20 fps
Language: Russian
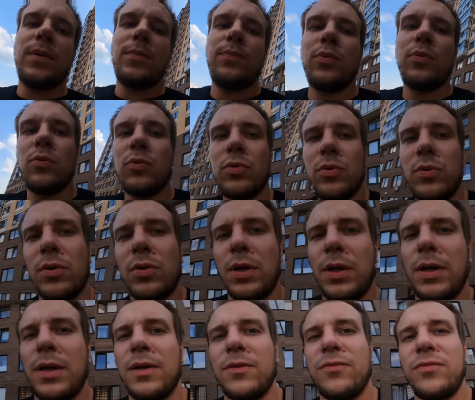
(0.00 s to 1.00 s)
по поводу
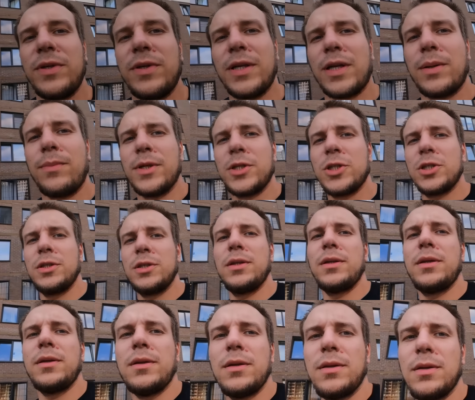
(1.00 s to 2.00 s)
выгора
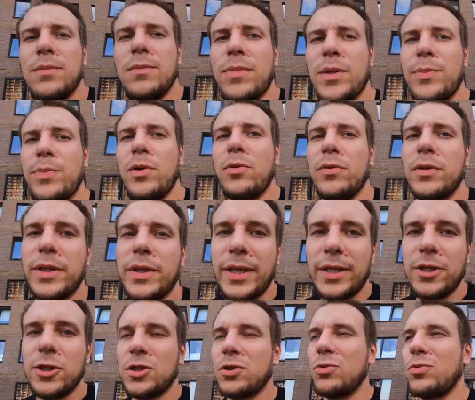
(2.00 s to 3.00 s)
машины под пленкой.
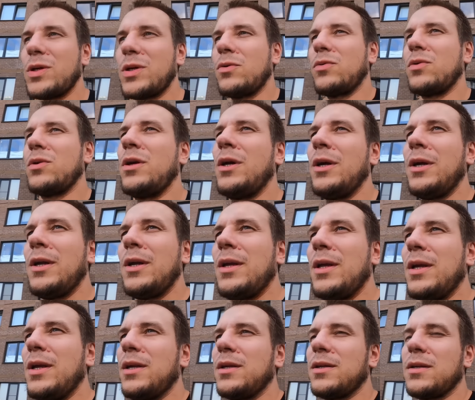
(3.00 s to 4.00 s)
Конечно, у кого
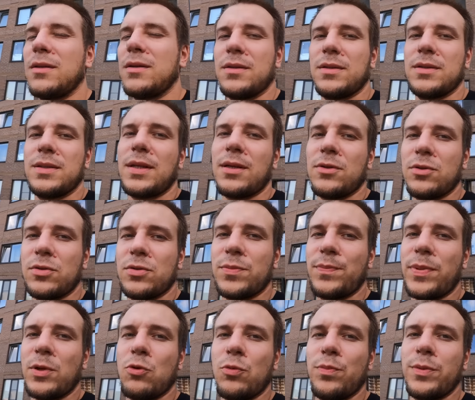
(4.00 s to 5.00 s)
Э, сразу с
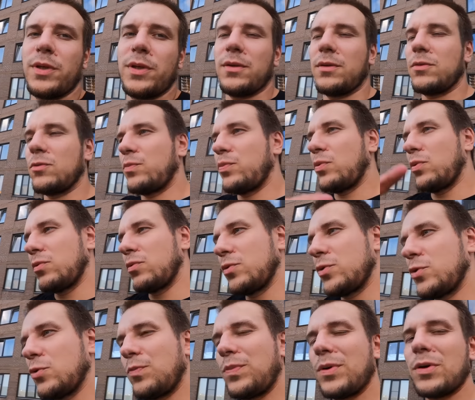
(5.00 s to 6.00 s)
покупки, ну,
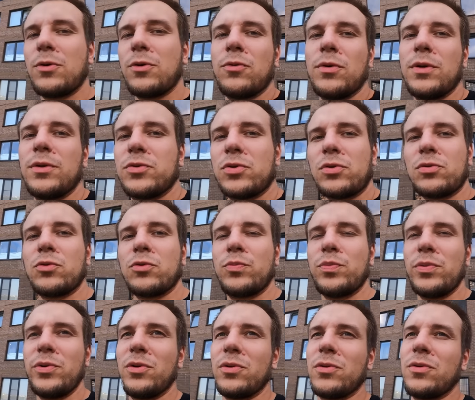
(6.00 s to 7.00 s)
полностью упаковывали в желтую
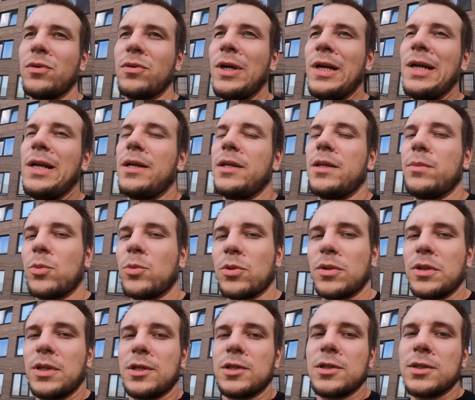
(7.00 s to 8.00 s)
приемку,
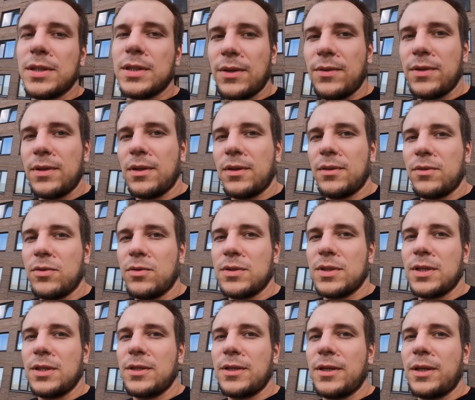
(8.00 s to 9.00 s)
немного даже завидно. То
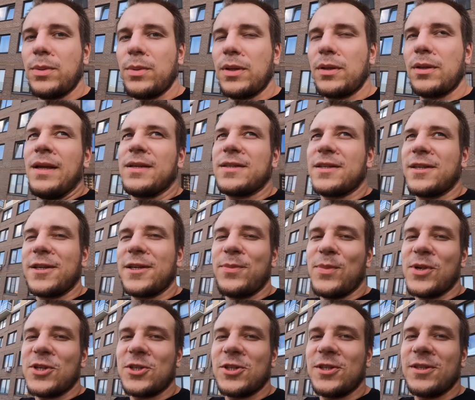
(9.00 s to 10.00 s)
есть за этих ребят, за их
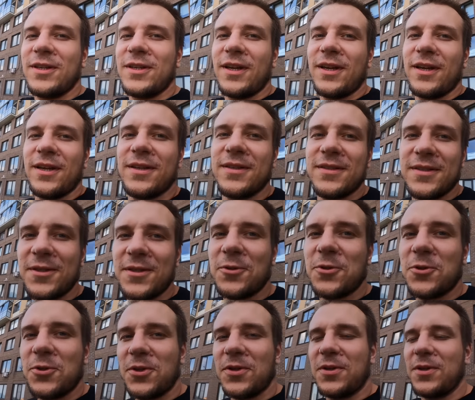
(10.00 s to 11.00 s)
машины, за
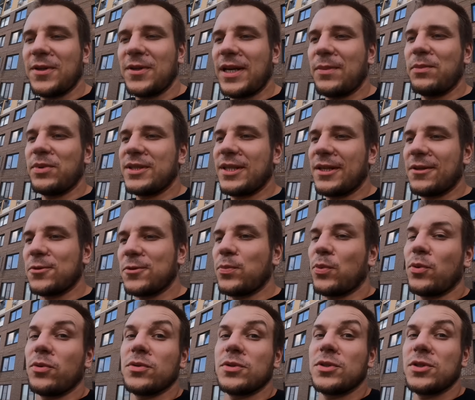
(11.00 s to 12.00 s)
то, что они как бы сразу
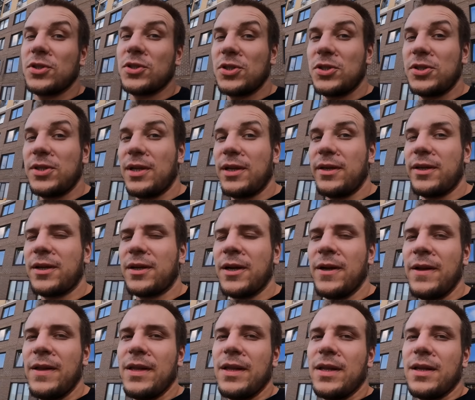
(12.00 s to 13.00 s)
полностью защитили их.
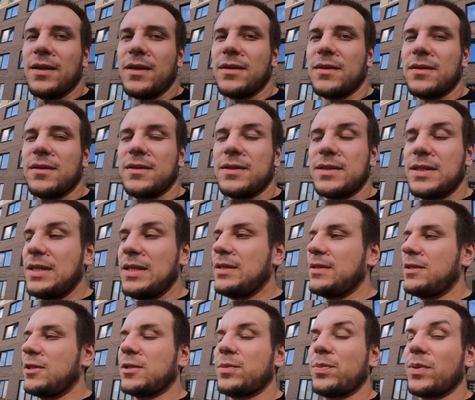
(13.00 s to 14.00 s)
Э,
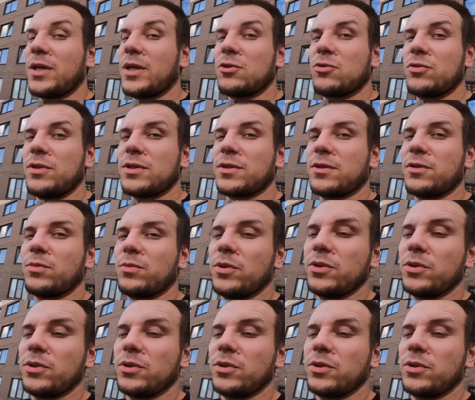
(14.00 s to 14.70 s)
здесь сейчас покажу несколько